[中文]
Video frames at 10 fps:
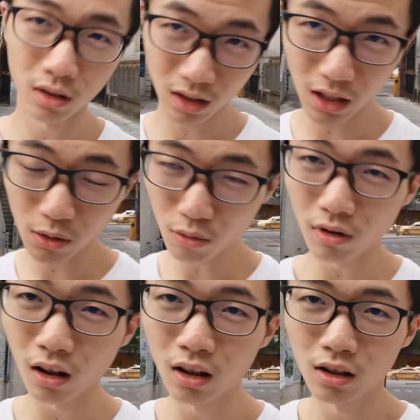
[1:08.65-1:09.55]
这一句
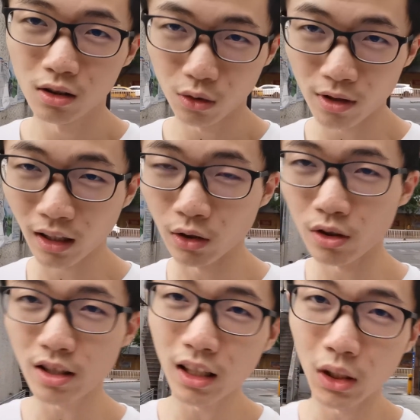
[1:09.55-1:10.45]
呢就讲的就
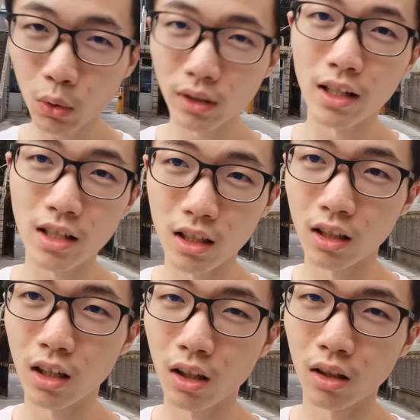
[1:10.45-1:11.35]
是这一段的这
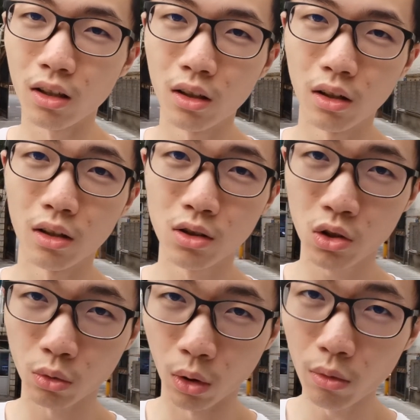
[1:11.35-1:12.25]
个
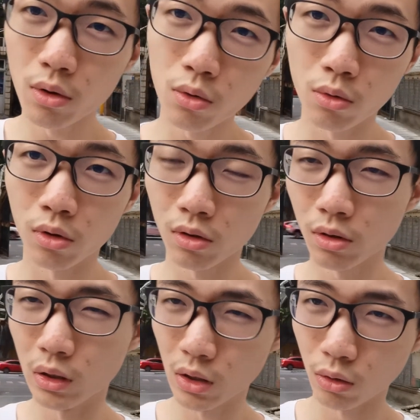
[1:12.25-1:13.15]
总的论据
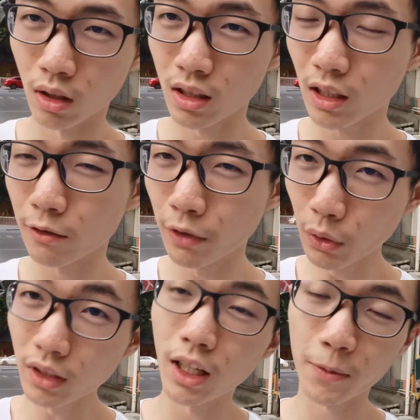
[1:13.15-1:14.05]
或者是总的这个分
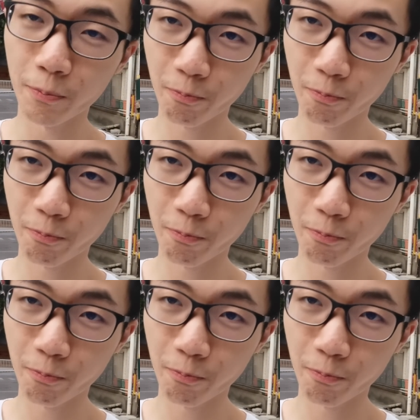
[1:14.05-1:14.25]
论点。